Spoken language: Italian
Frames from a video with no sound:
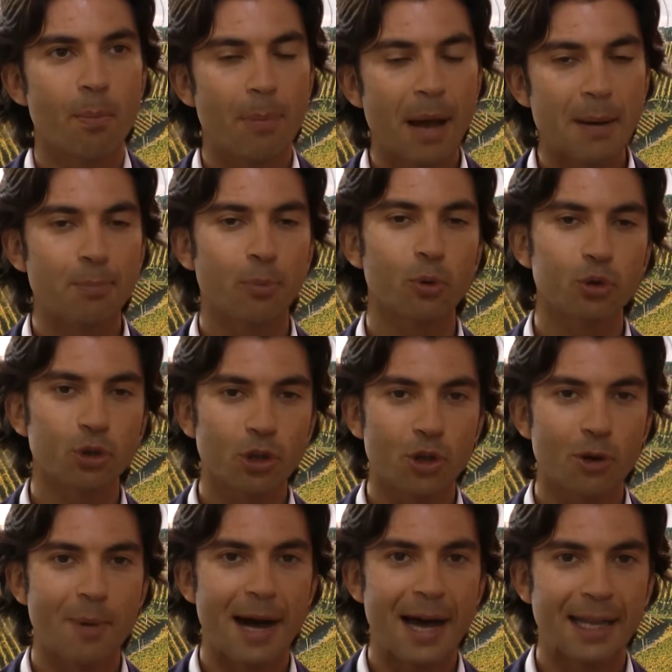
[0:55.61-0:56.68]
bel punto di
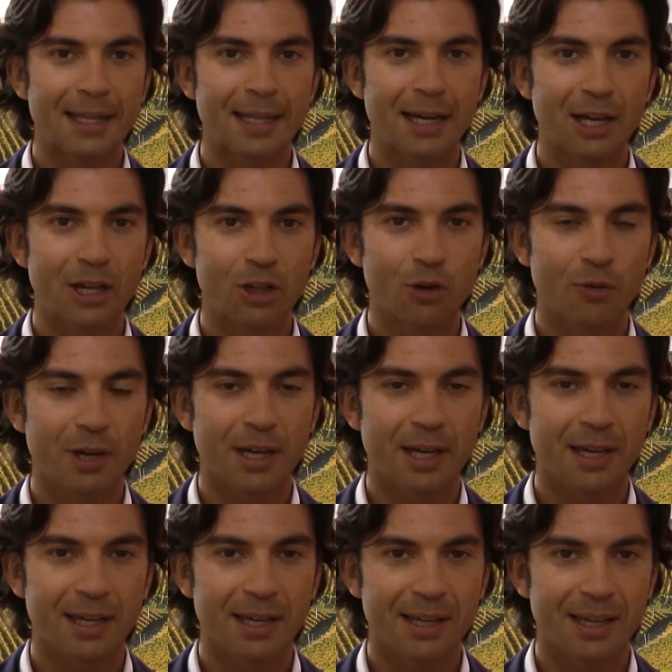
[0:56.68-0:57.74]
domanda
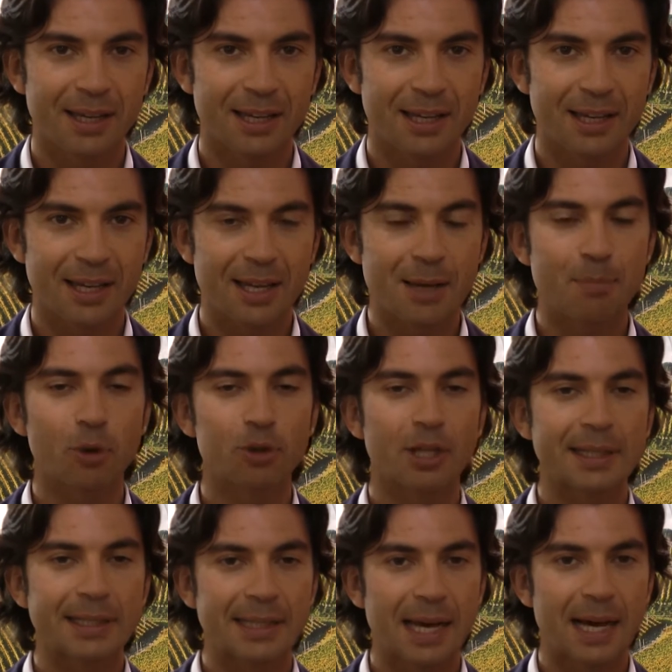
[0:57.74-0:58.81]
dove il
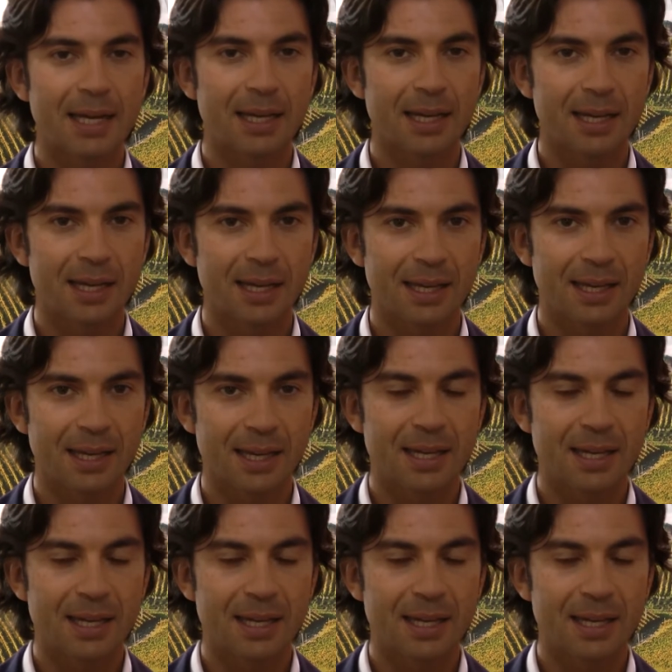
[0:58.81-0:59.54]
potenziale